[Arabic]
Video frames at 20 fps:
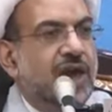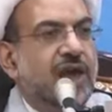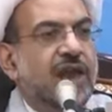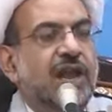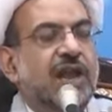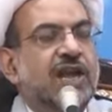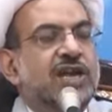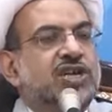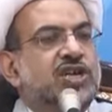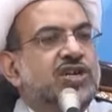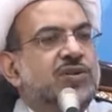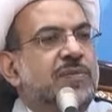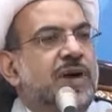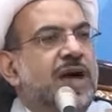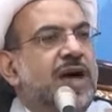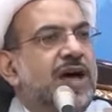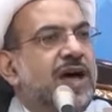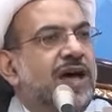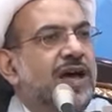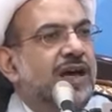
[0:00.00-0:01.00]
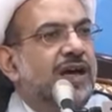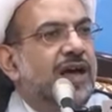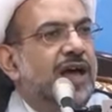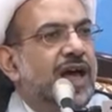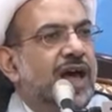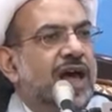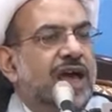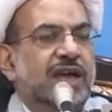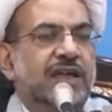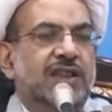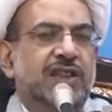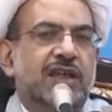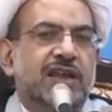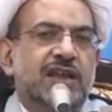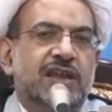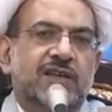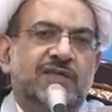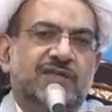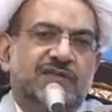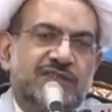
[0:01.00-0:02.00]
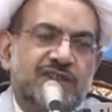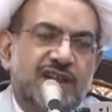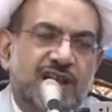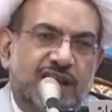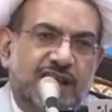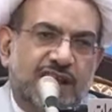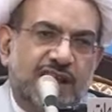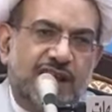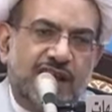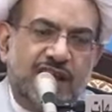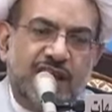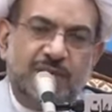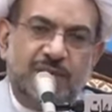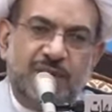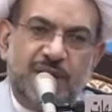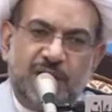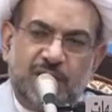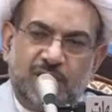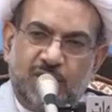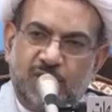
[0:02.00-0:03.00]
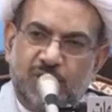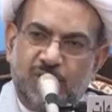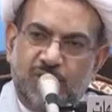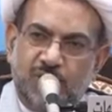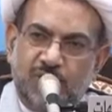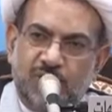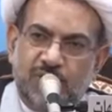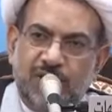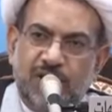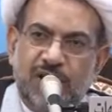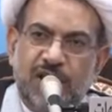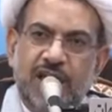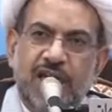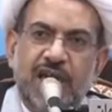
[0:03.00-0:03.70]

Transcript: الاجماع ايضا نفس الكلام يقولون